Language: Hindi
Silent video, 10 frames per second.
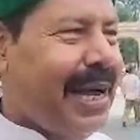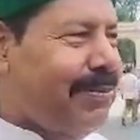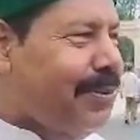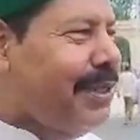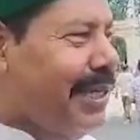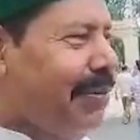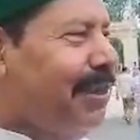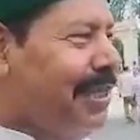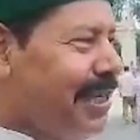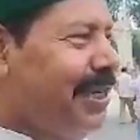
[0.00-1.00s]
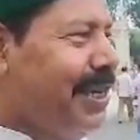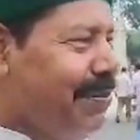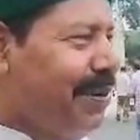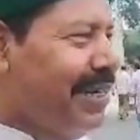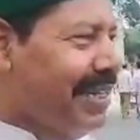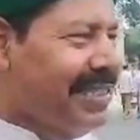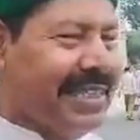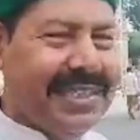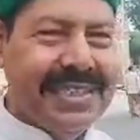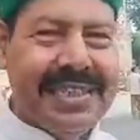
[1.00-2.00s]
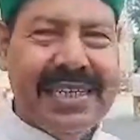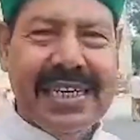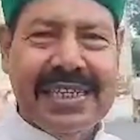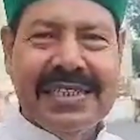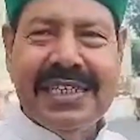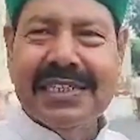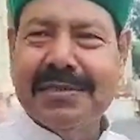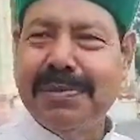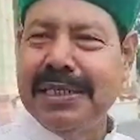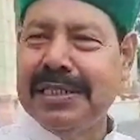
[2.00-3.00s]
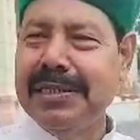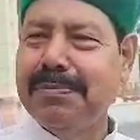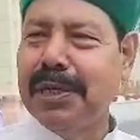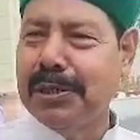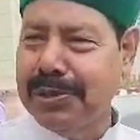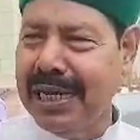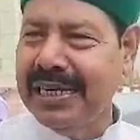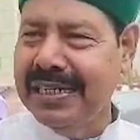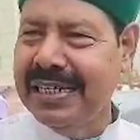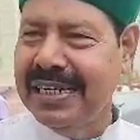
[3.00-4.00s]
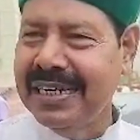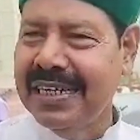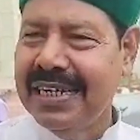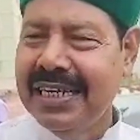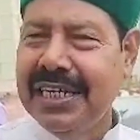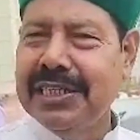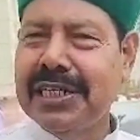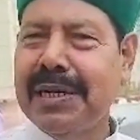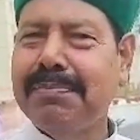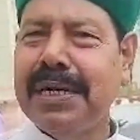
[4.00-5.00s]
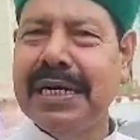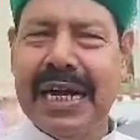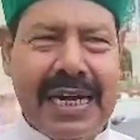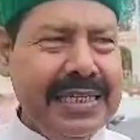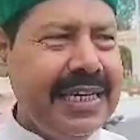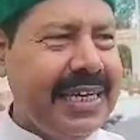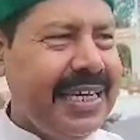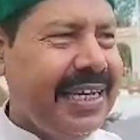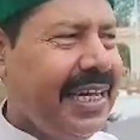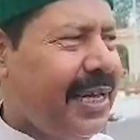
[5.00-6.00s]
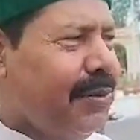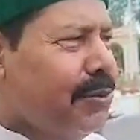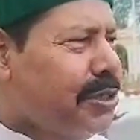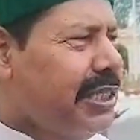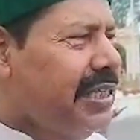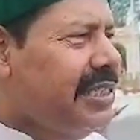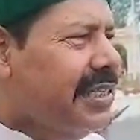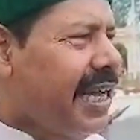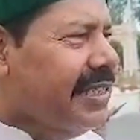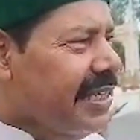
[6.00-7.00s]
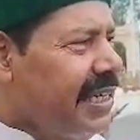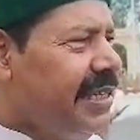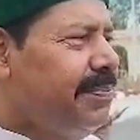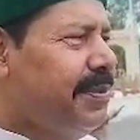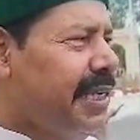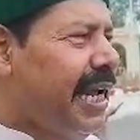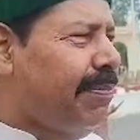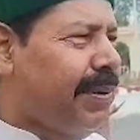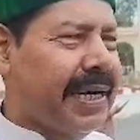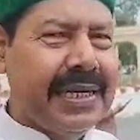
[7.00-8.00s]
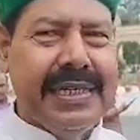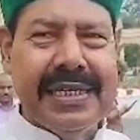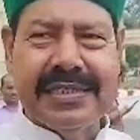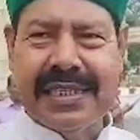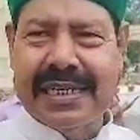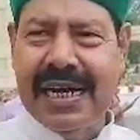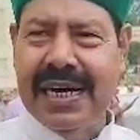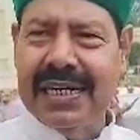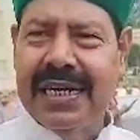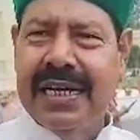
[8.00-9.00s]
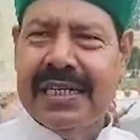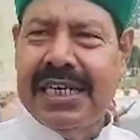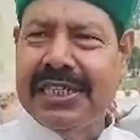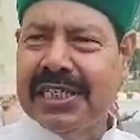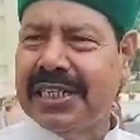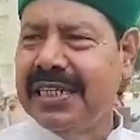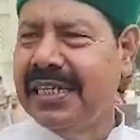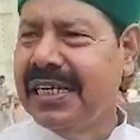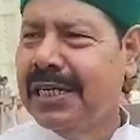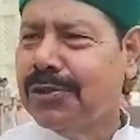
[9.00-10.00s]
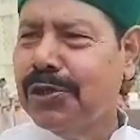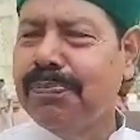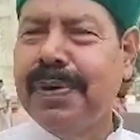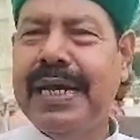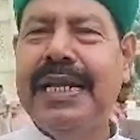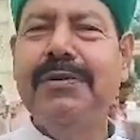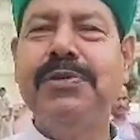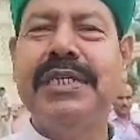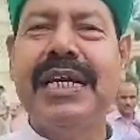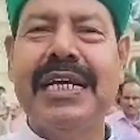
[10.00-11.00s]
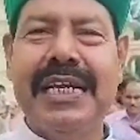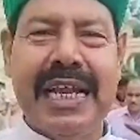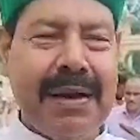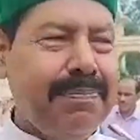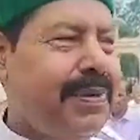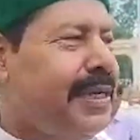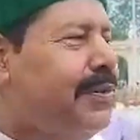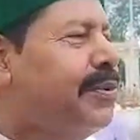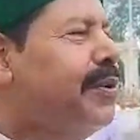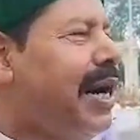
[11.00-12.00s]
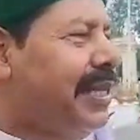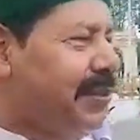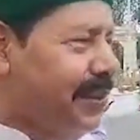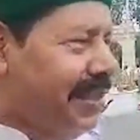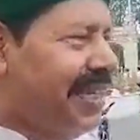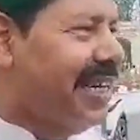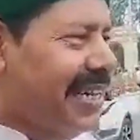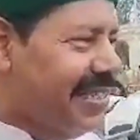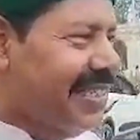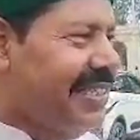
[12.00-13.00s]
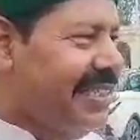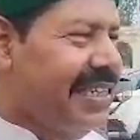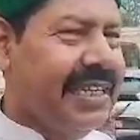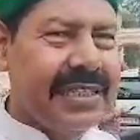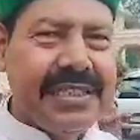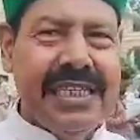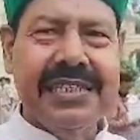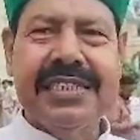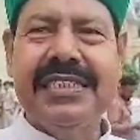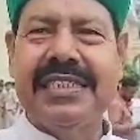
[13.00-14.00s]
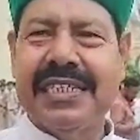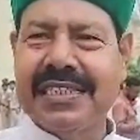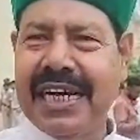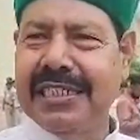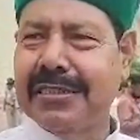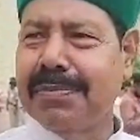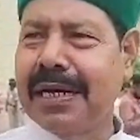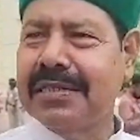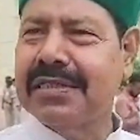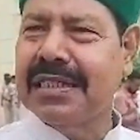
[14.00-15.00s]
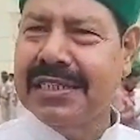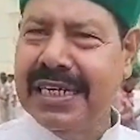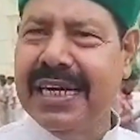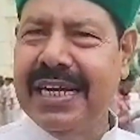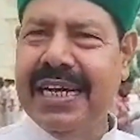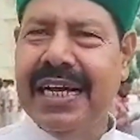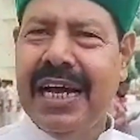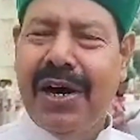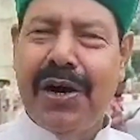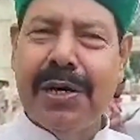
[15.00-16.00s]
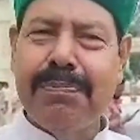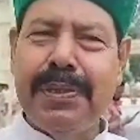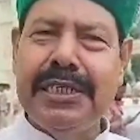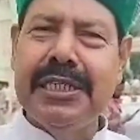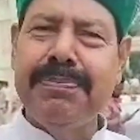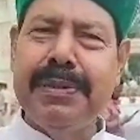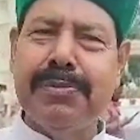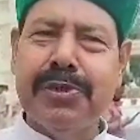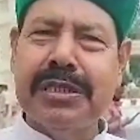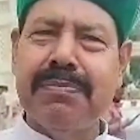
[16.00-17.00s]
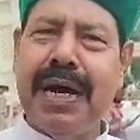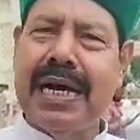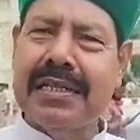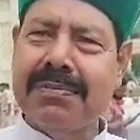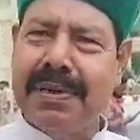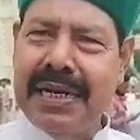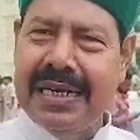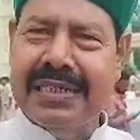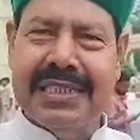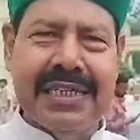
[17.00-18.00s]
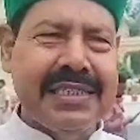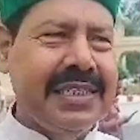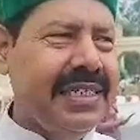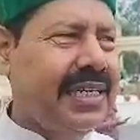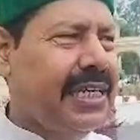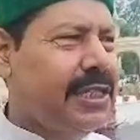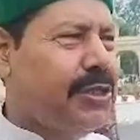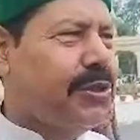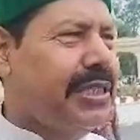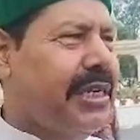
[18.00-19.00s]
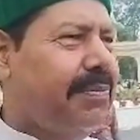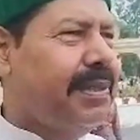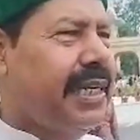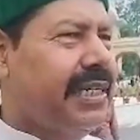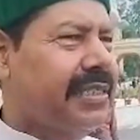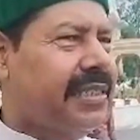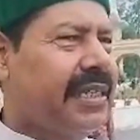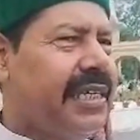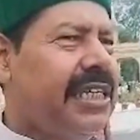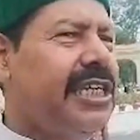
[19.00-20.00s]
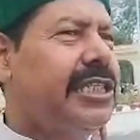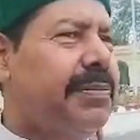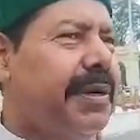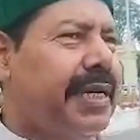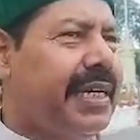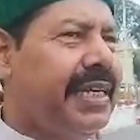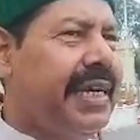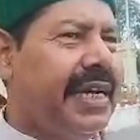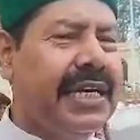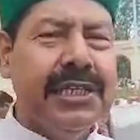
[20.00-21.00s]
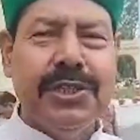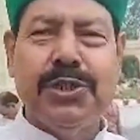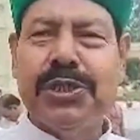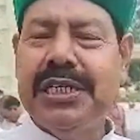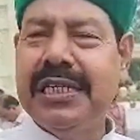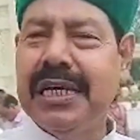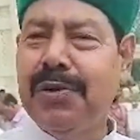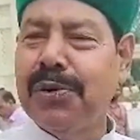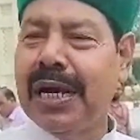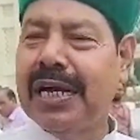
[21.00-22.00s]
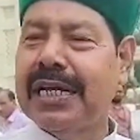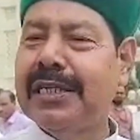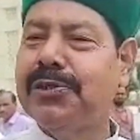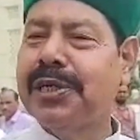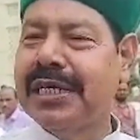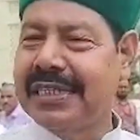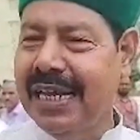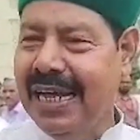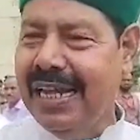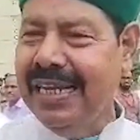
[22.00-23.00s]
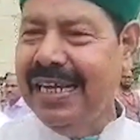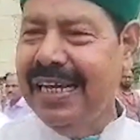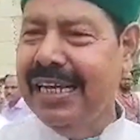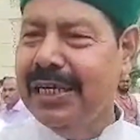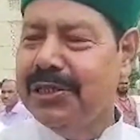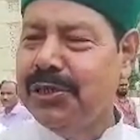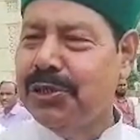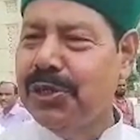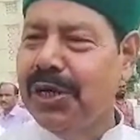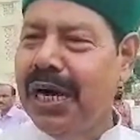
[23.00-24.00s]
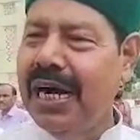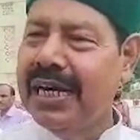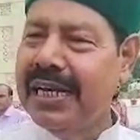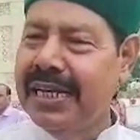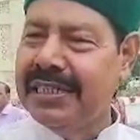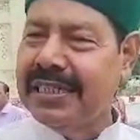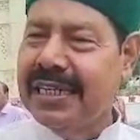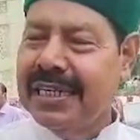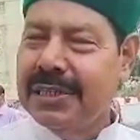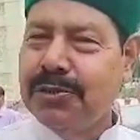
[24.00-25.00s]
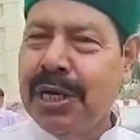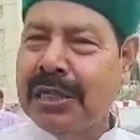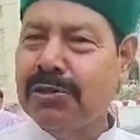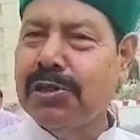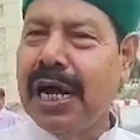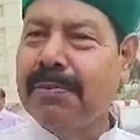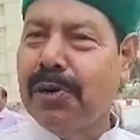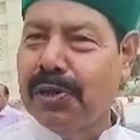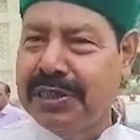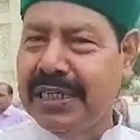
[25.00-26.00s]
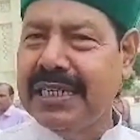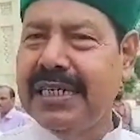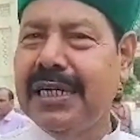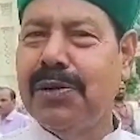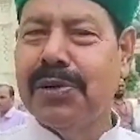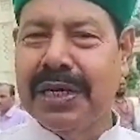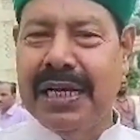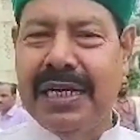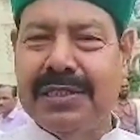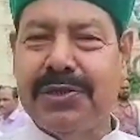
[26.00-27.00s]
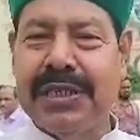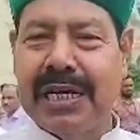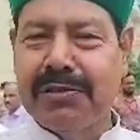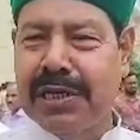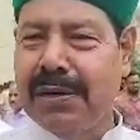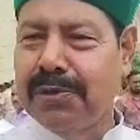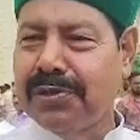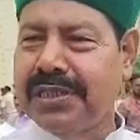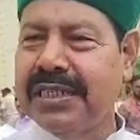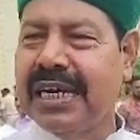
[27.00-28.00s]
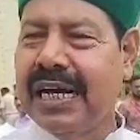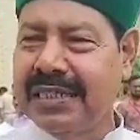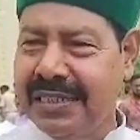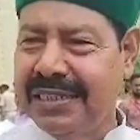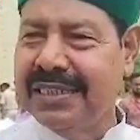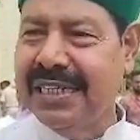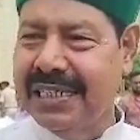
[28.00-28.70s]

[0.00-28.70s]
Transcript: आपको गृह मंत्री नहीं बनना चाहिए देश में इतनी बेरोजगारी है इतना महंगाई है उससे निजात नहीं दिला पा रही है सरकार केंद्र की तो पहले उनके खिलाफ में इन लोगों को आंदोलन करना चाहिए देश की जनता इस बार सजग है और बीजेपी मुक्त भारत बनाना चाहती है क्योंकि ये देश हित में नहीं है क्योंकि ये लोग अंग्रेजों के दलाल हैं जो अंग्रेज नाथूराम गौडसे के ये लोग हैं जो नाथूराम गौडसे ने गांधी जी की